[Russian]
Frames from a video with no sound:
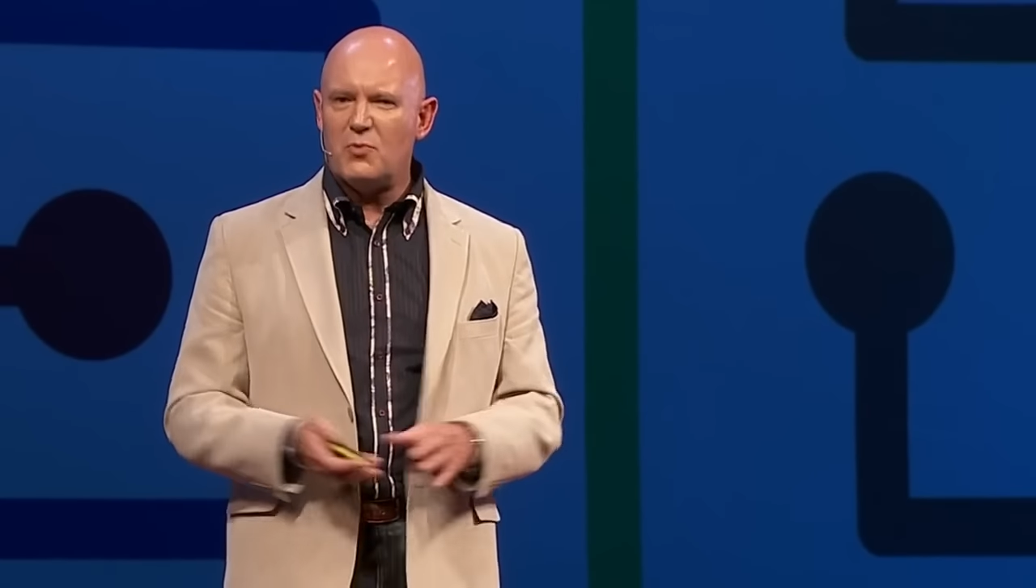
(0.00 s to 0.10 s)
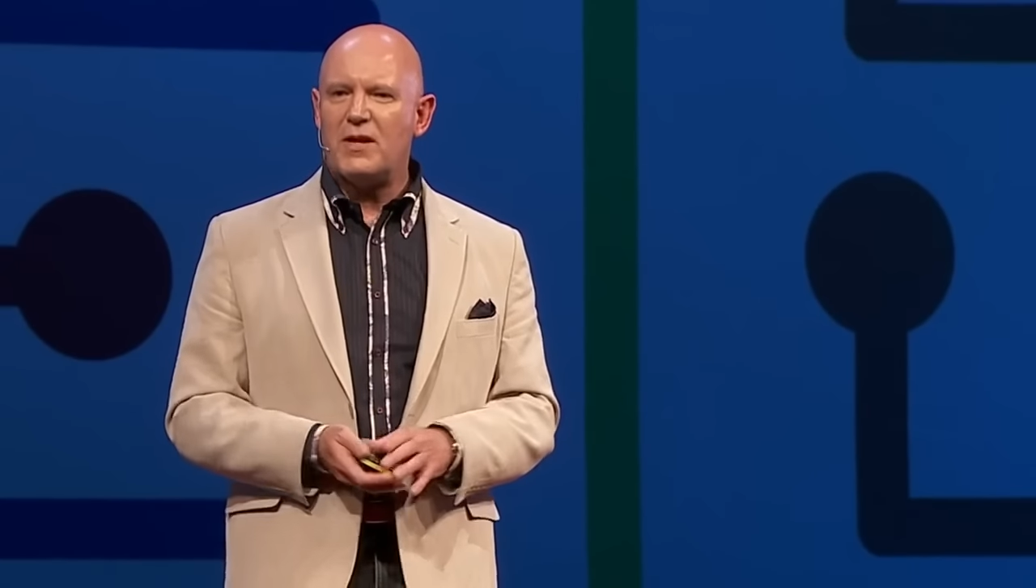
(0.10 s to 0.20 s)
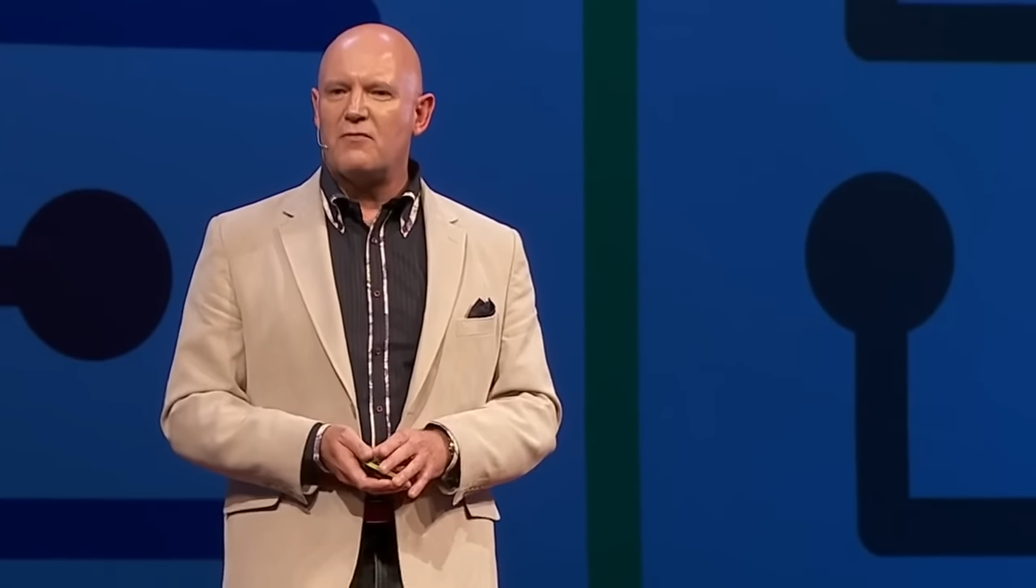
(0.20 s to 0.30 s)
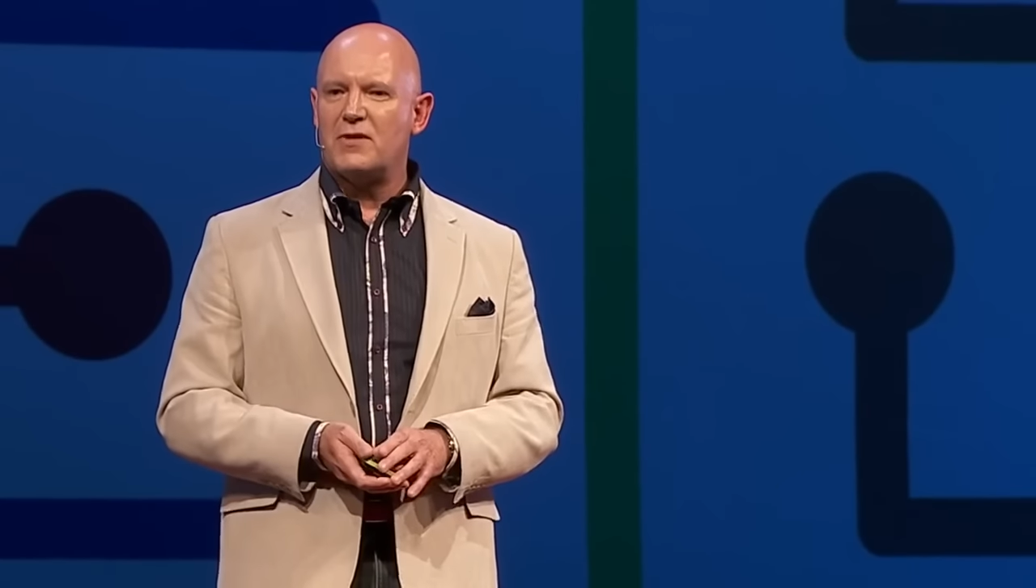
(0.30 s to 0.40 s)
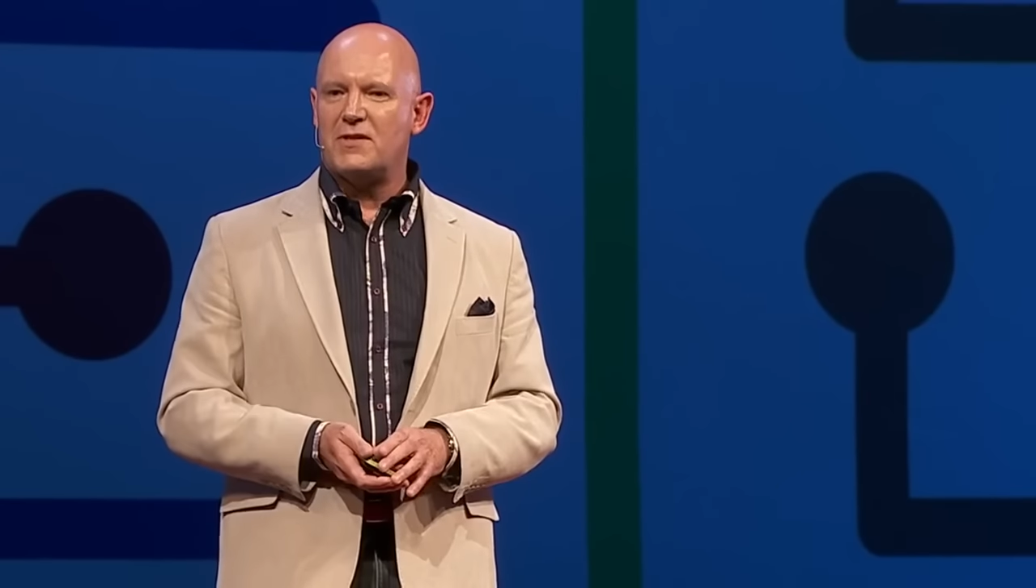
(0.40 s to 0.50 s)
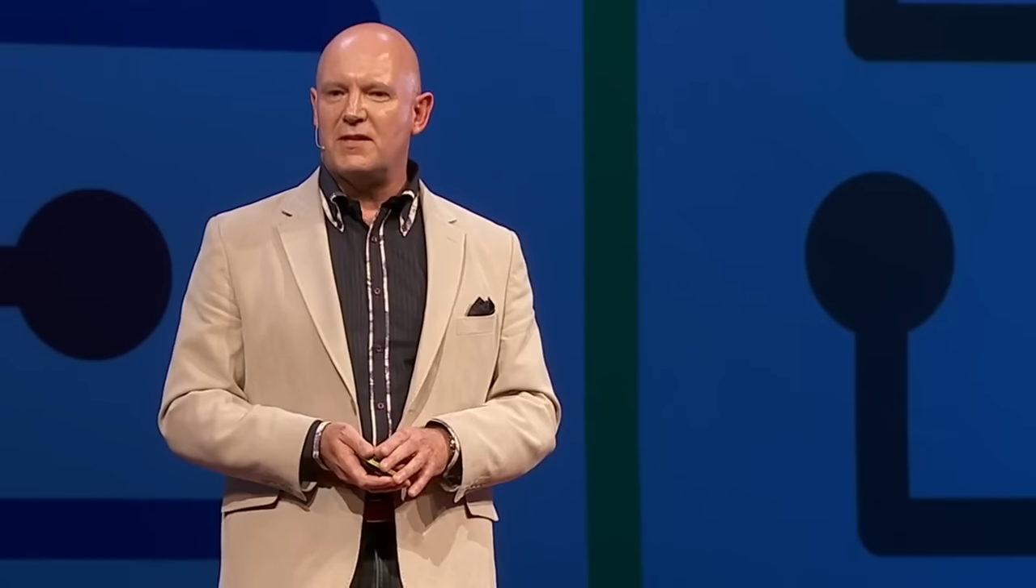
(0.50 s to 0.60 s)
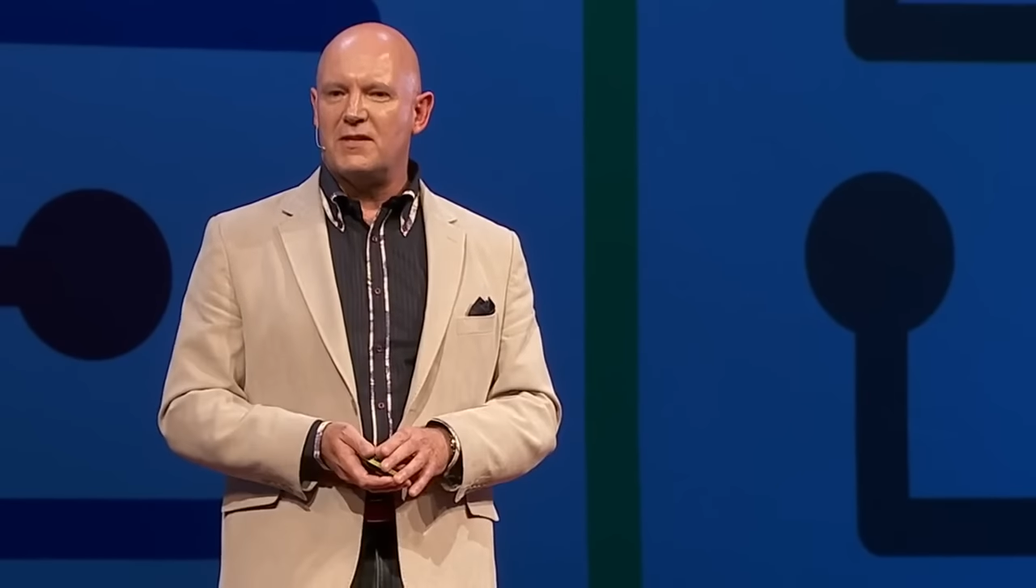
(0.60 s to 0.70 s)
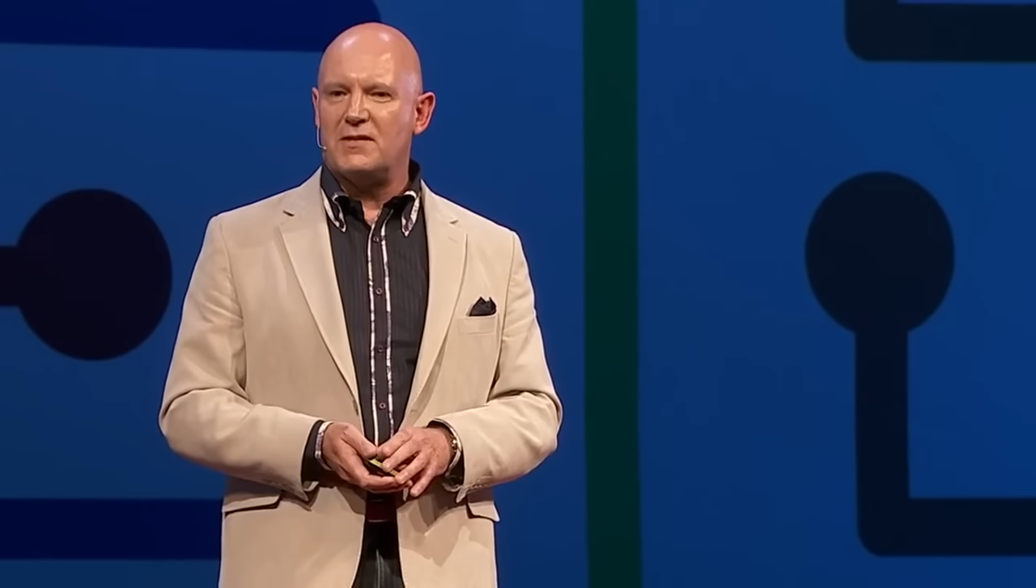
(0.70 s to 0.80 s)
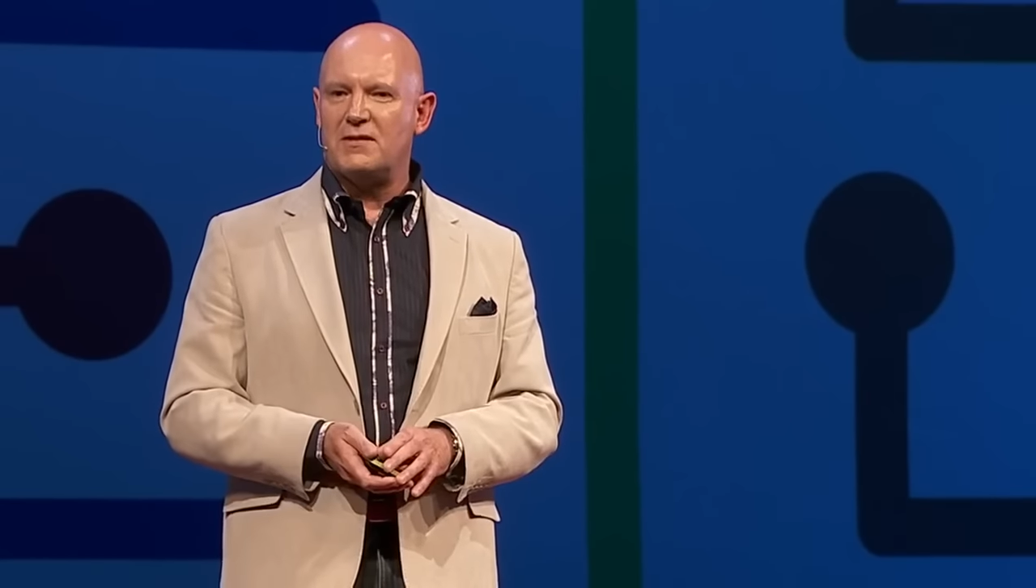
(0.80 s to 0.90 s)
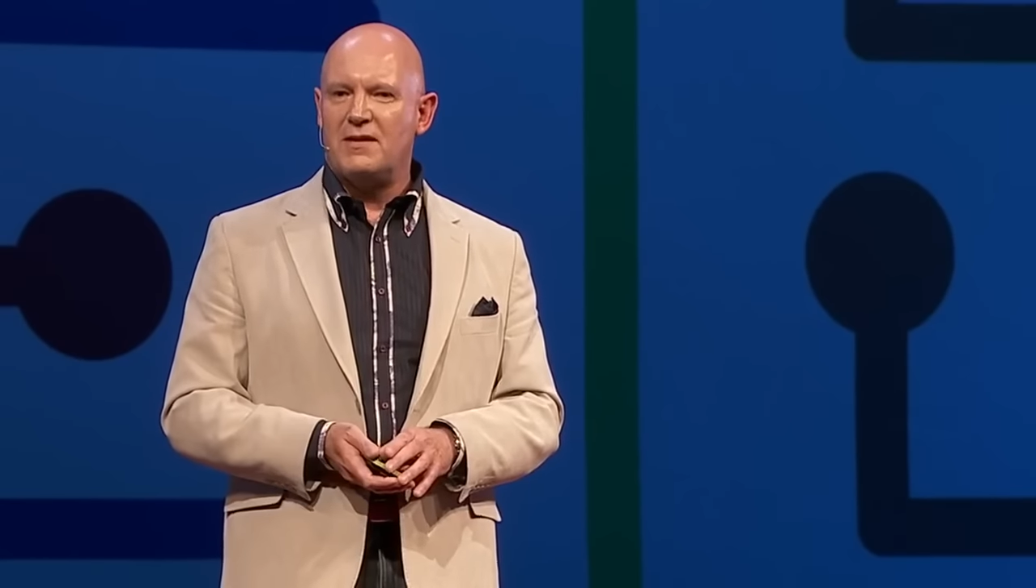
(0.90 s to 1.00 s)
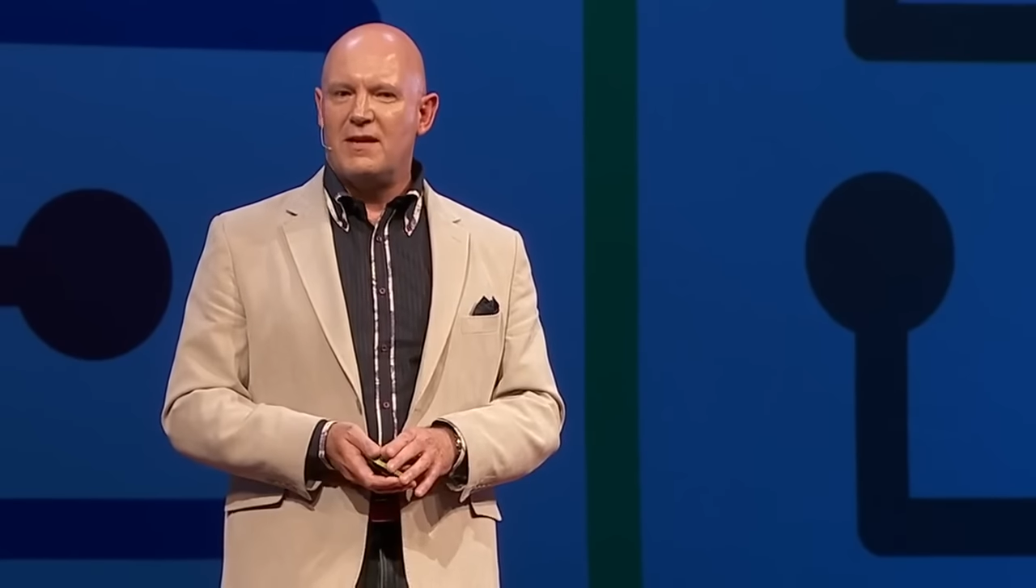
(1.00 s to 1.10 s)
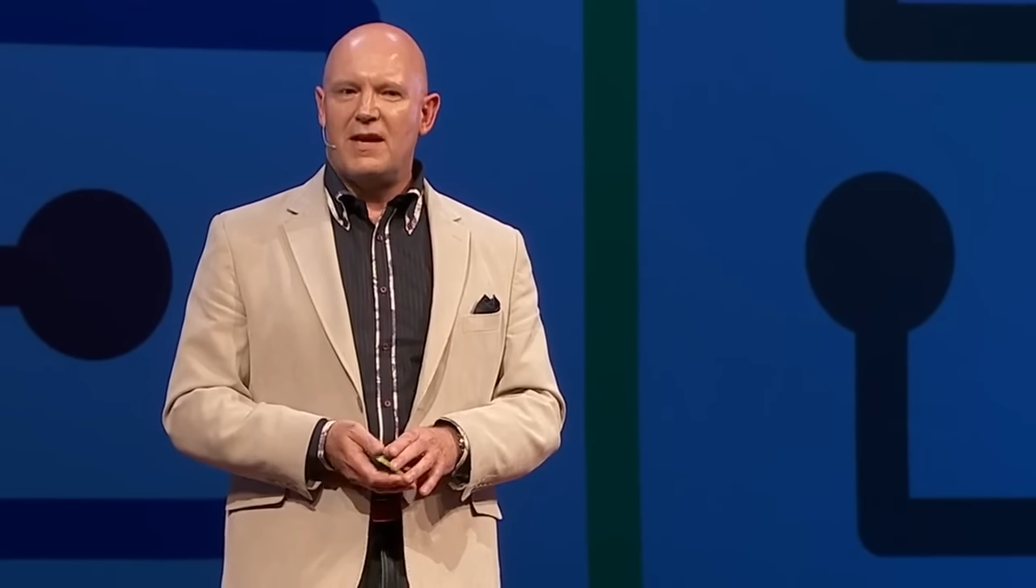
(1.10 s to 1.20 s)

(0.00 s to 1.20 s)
свадебный тост.